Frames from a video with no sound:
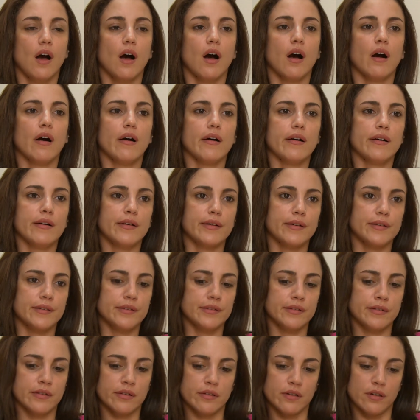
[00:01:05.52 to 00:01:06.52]
آه
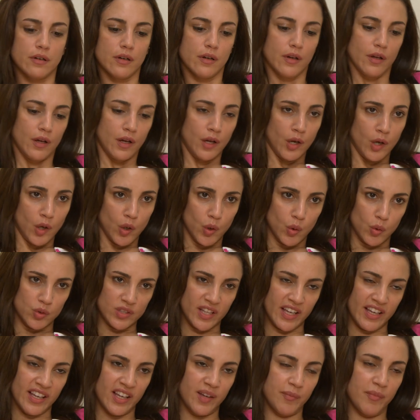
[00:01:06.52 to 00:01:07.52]

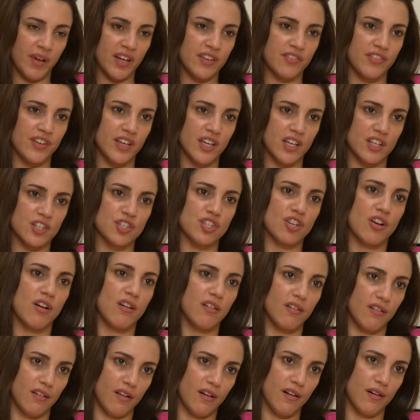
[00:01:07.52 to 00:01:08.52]
وده يهمك في إيه إن شاء
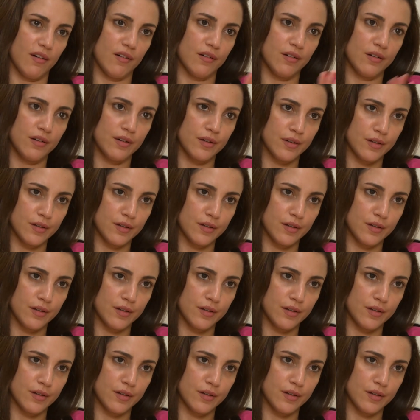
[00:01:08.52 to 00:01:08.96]
الله؟